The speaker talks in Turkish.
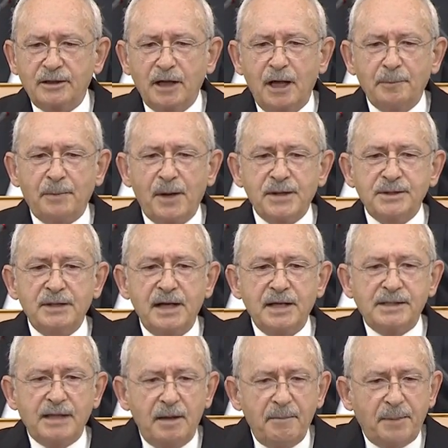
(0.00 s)
Halk Partisi'ne
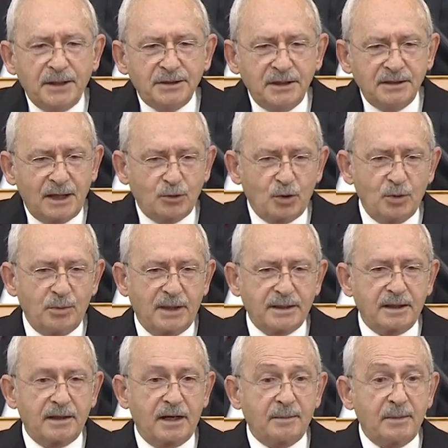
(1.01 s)
sempati de
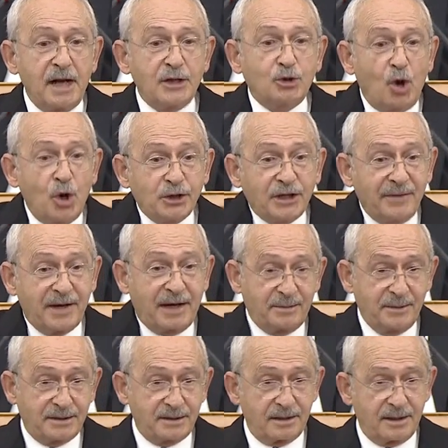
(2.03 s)
duymadılar. Belki oy da
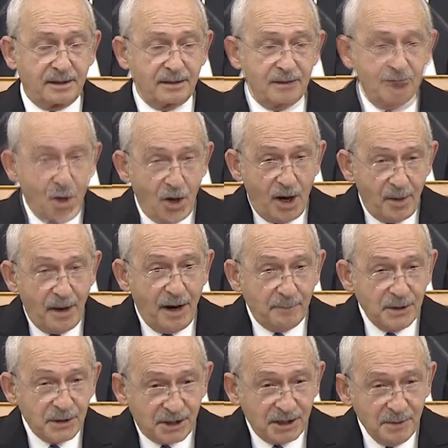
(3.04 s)
vermediler. Ama
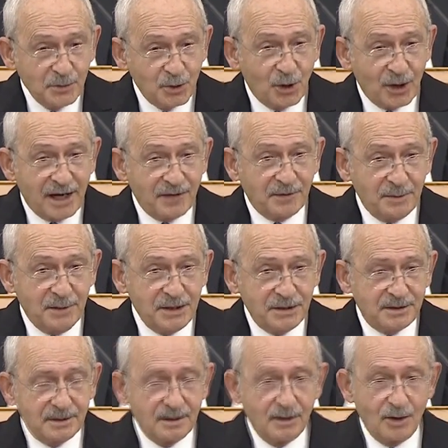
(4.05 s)
bizim
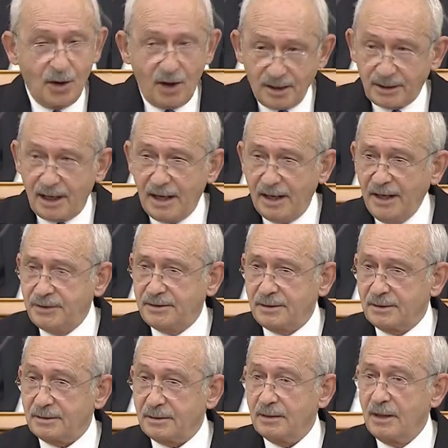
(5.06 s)
görevimiz
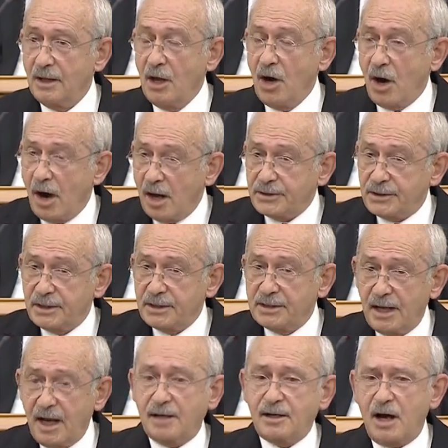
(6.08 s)
adalettir
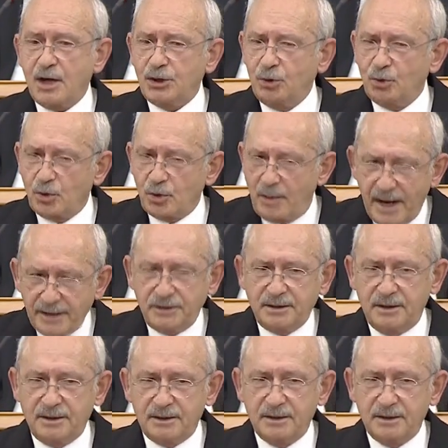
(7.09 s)
haksızlığa karşı durmaktır.